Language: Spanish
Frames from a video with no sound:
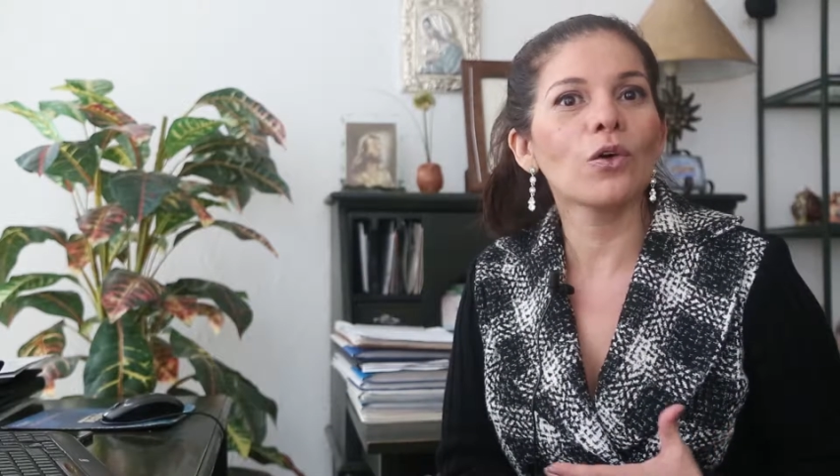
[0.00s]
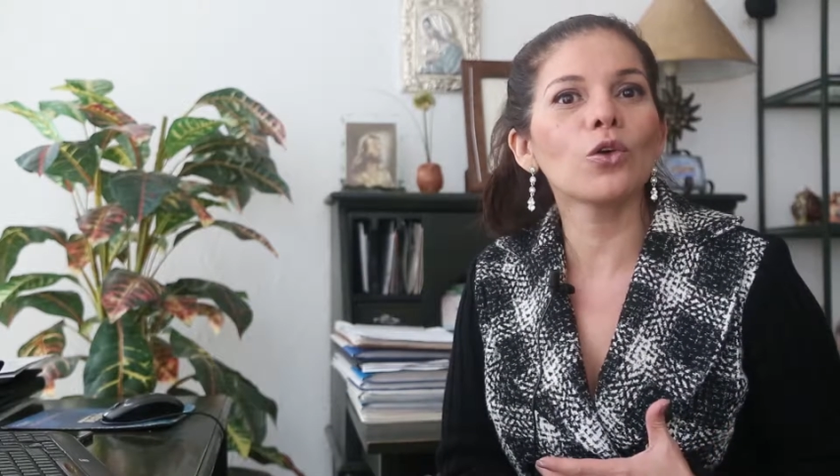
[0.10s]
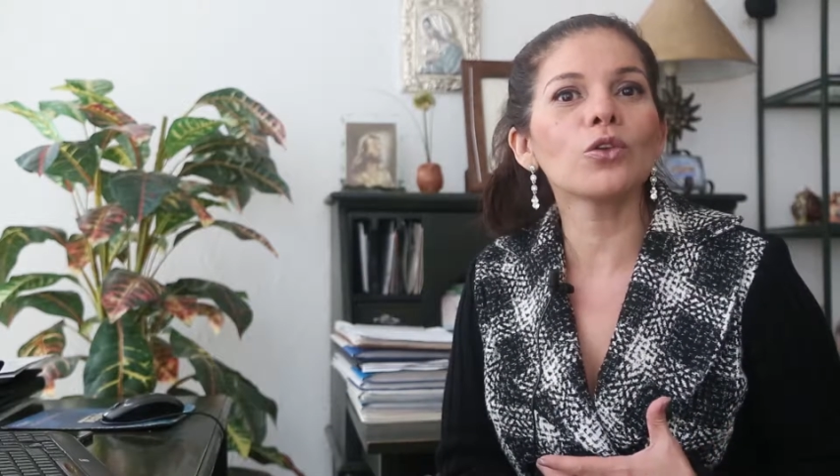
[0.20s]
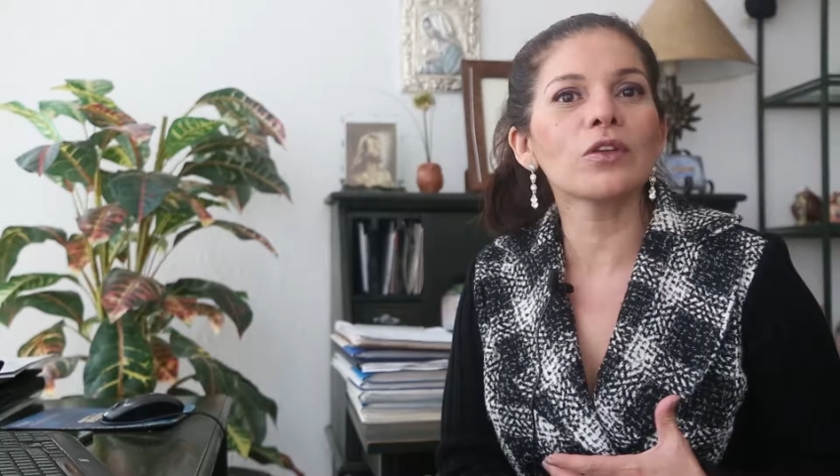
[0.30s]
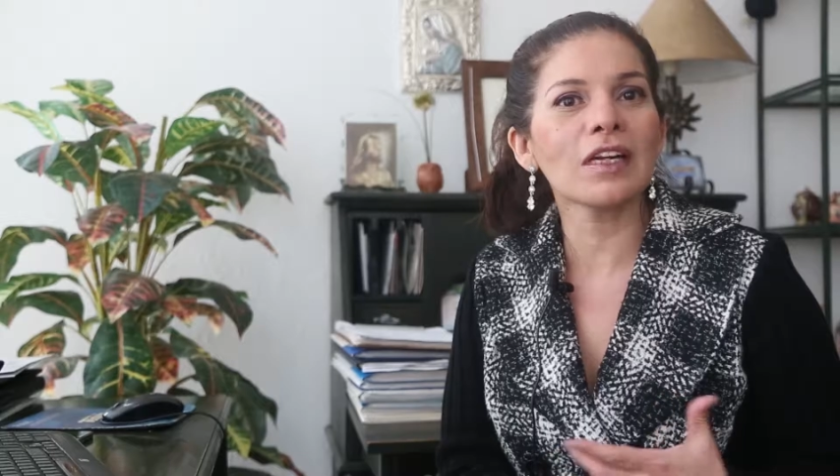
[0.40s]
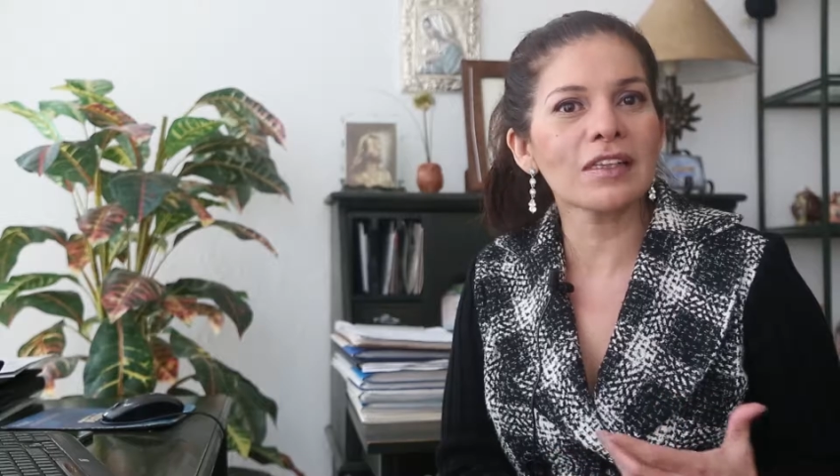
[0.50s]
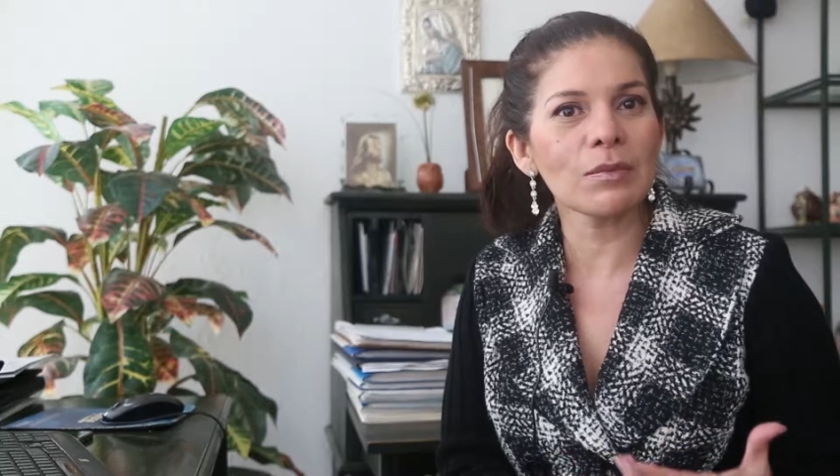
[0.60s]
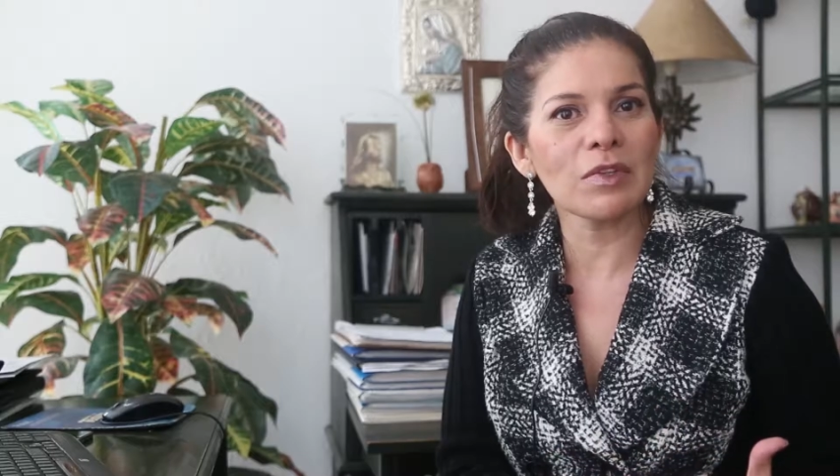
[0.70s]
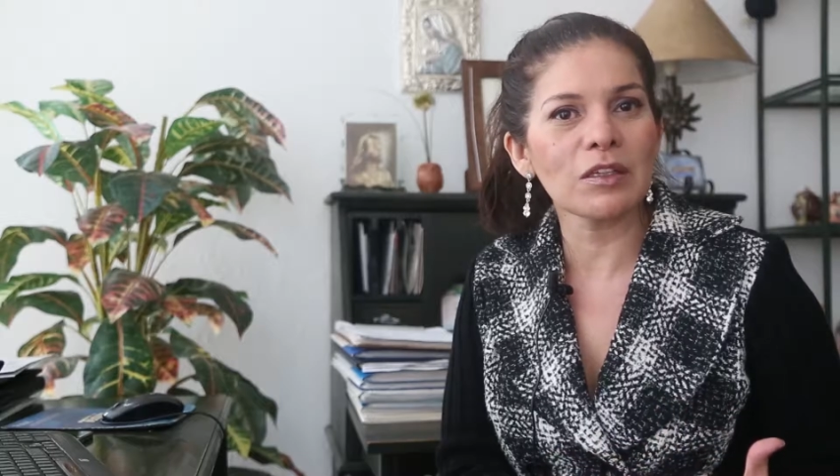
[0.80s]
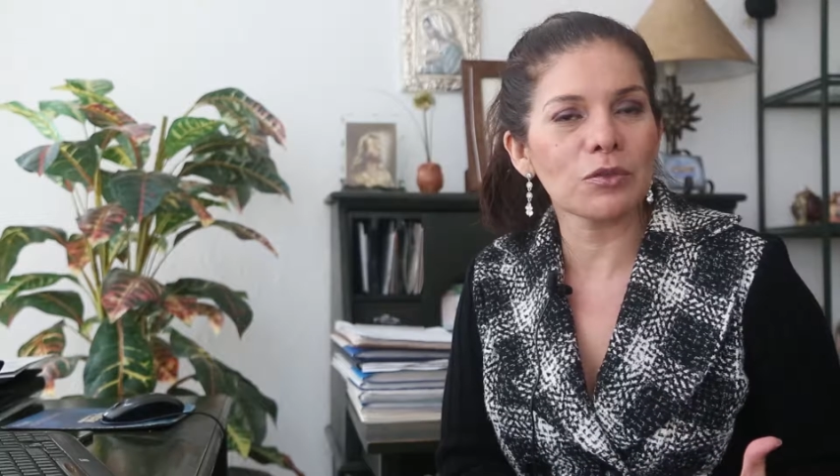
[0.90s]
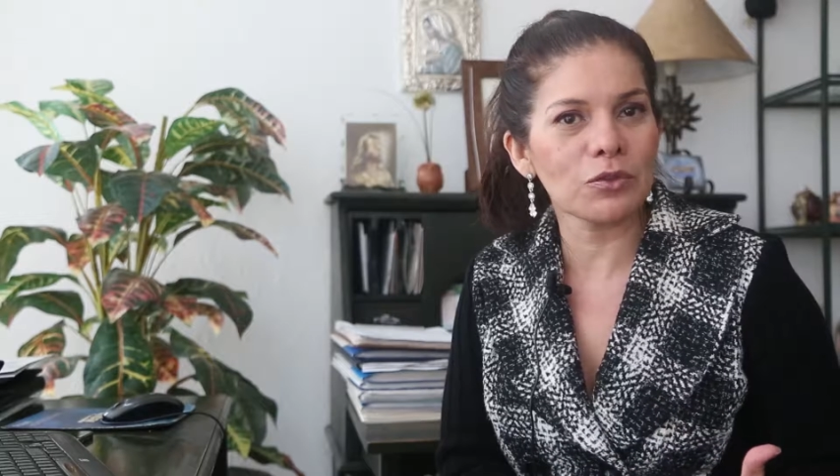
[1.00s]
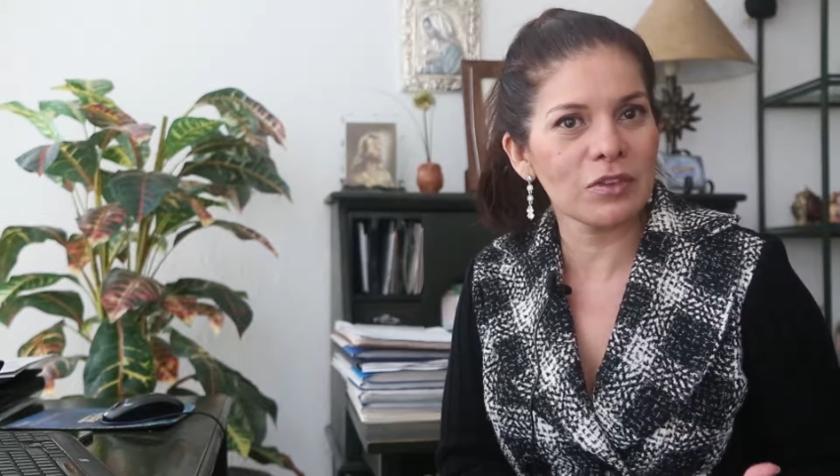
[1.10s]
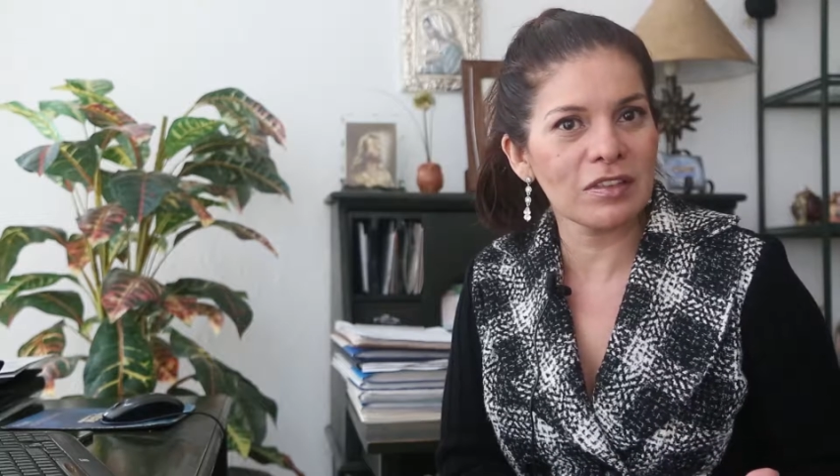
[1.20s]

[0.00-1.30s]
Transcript: con tratamientos